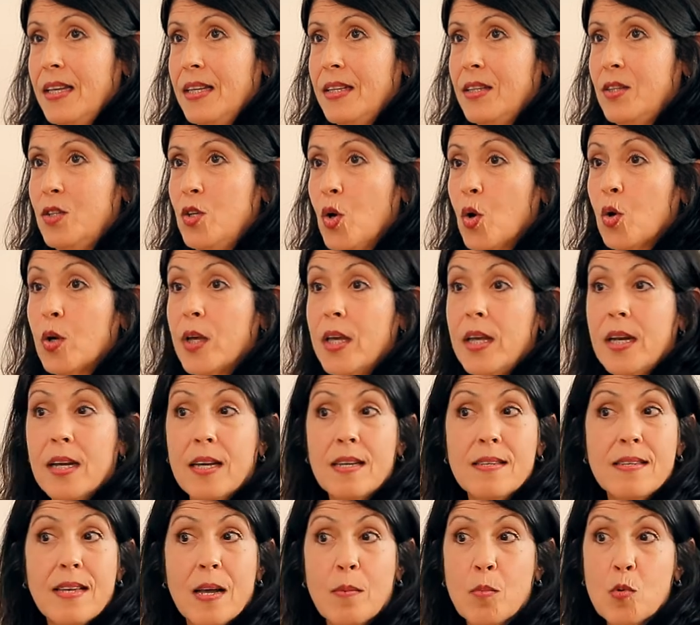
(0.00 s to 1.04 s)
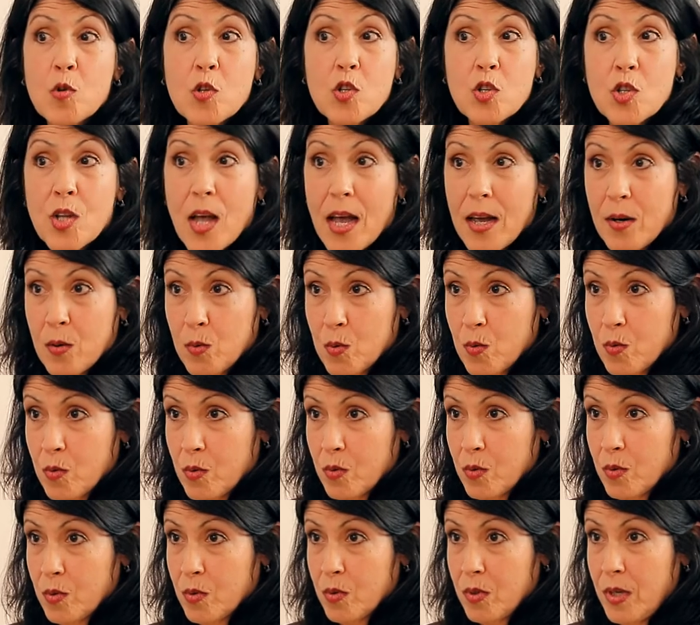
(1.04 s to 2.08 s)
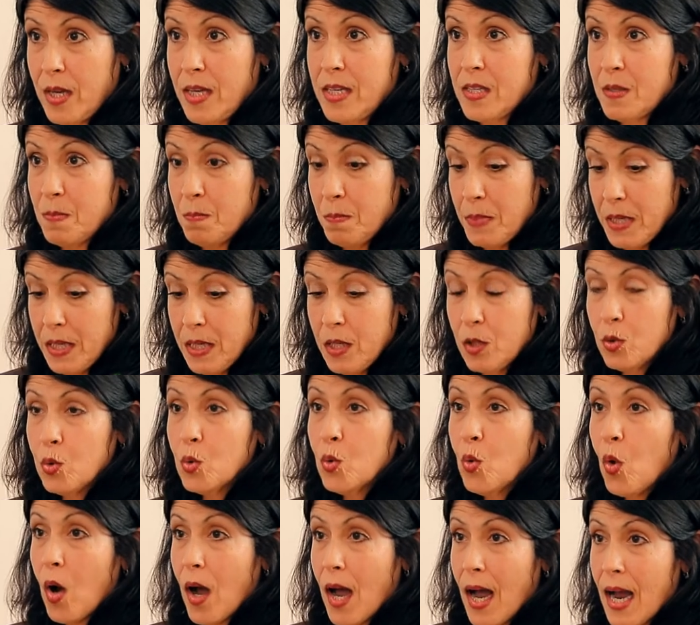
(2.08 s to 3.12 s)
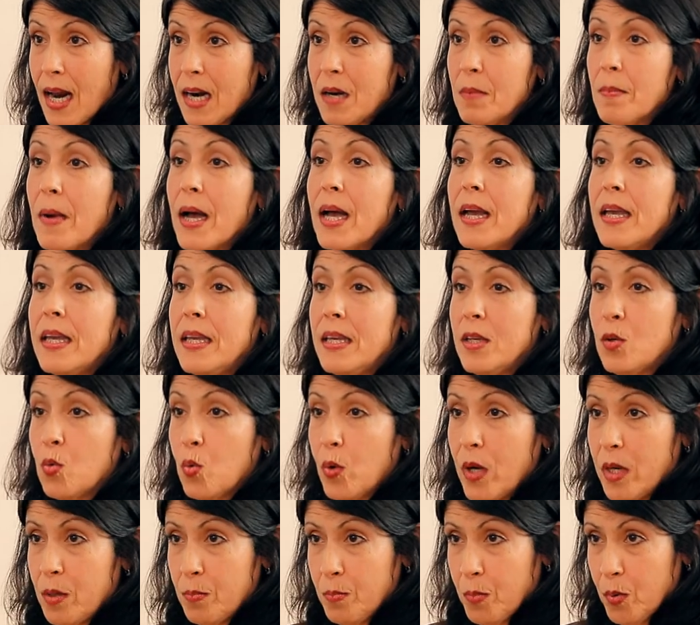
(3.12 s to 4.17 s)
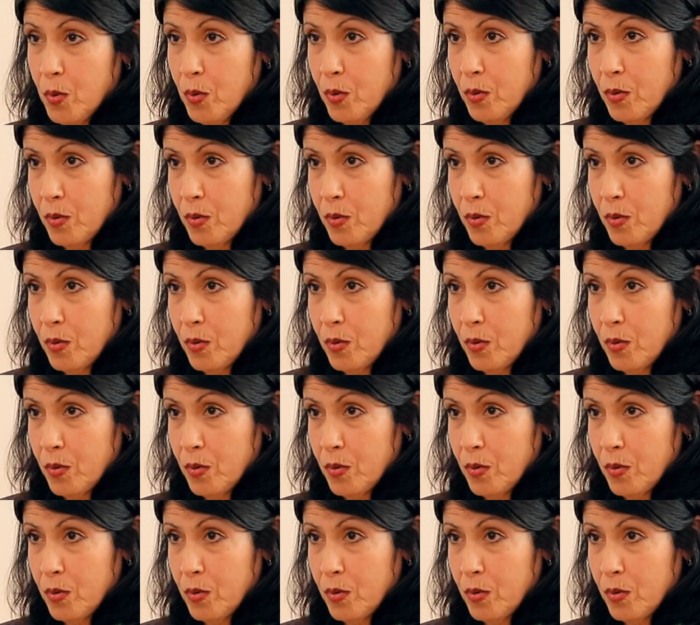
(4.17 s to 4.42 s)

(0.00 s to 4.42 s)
Dios quiere que seamos sanos, espíritu, alma y cuerpo.